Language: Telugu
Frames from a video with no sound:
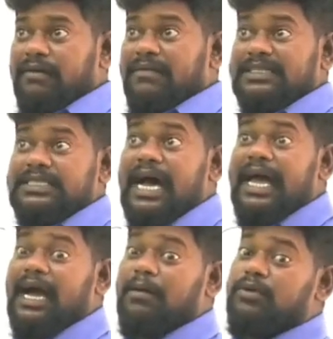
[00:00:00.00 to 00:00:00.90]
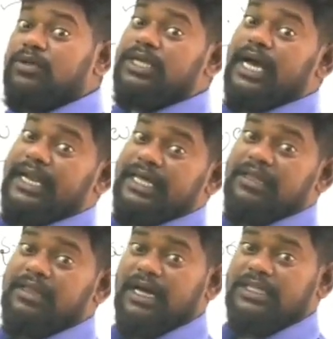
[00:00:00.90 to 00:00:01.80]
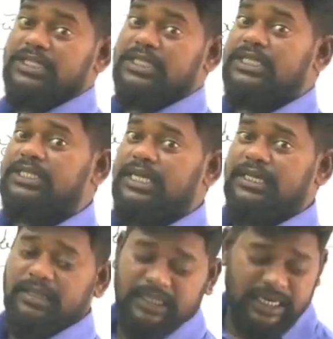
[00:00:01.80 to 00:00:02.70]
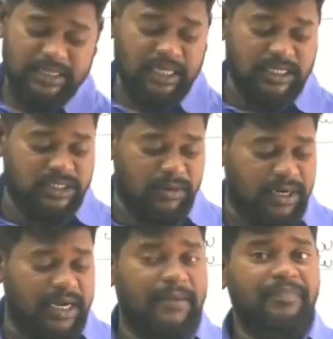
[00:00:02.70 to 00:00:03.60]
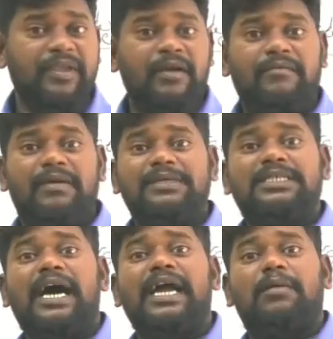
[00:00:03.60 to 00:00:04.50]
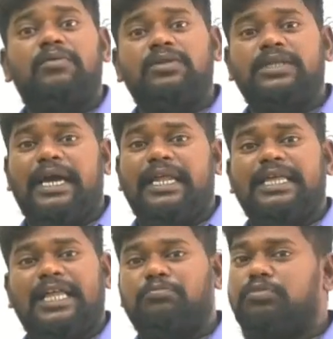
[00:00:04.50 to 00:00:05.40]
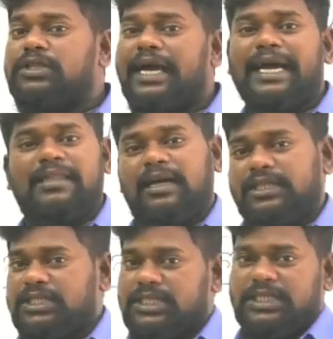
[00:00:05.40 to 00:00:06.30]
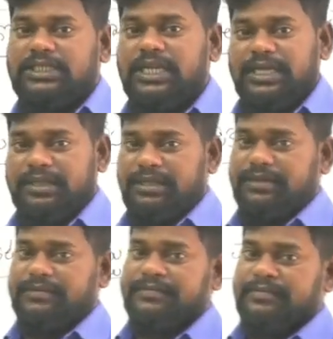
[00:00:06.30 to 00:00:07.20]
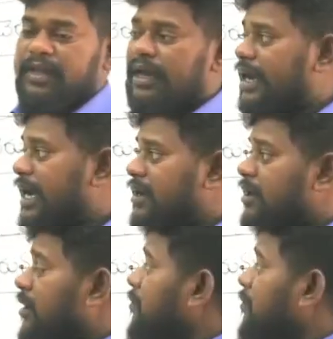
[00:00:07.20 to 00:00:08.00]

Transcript: వ్యవసాయ అభివృద్ధి అనేది సాధించడం జరిగింది దేన్ని అండి వ్యవసాయ అభివృద్ధి అనేది అద్భుతంగా సాధించడం జరిగింది రైట్